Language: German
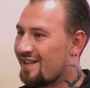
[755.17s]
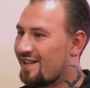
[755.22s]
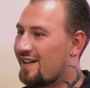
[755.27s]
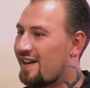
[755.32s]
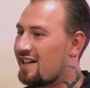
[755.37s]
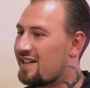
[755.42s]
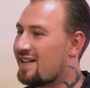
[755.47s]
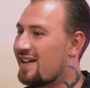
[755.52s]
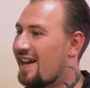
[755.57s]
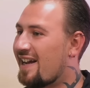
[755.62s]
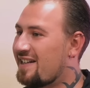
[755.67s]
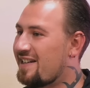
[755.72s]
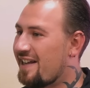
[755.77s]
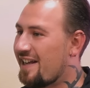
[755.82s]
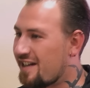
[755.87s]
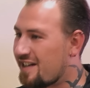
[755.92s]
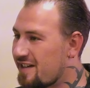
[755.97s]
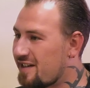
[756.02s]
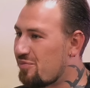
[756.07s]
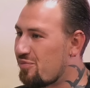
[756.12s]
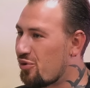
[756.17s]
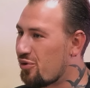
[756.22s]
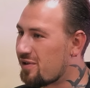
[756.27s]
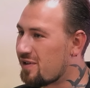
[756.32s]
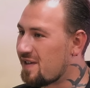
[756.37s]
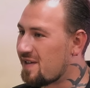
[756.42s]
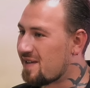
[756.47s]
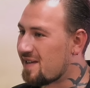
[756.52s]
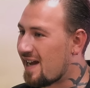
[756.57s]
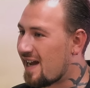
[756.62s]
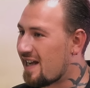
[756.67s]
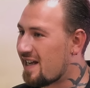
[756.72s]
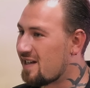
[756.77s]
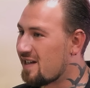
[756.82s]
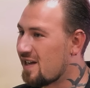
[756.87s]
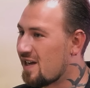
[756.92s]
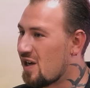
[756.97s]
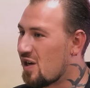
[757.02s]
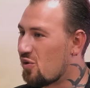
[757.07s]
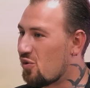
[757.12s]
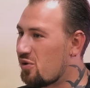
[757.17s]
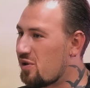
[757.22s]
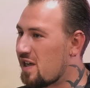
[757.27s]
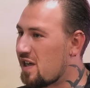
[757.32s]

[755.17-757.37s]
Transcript: Hat da ein jeder die Möglichkeit oder